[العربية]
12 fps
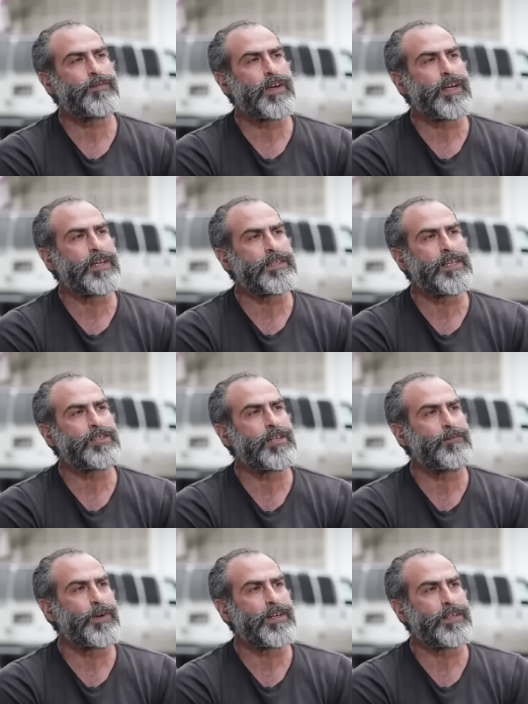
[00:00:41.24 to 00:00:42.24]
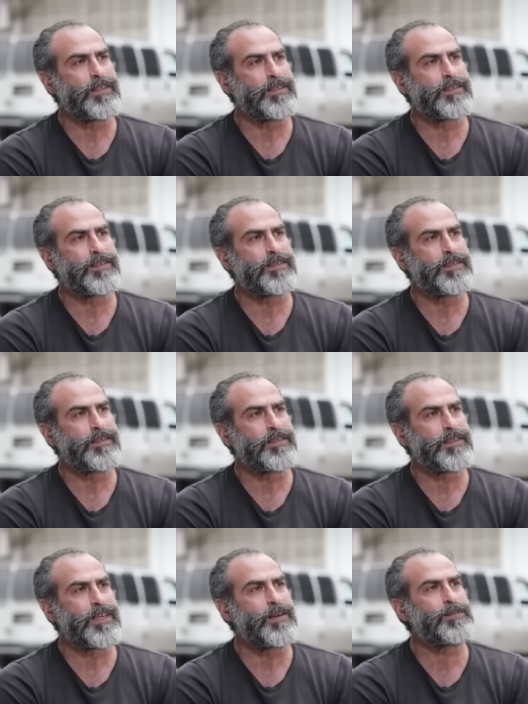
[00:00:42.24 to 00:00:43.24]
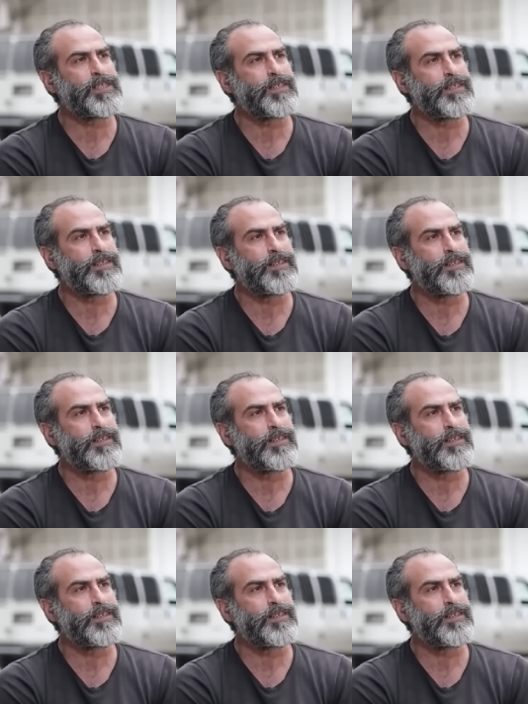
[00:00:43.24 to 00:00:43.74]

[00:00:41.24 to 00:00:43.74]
بين فرق قديش الفرق كم آه، سنه هو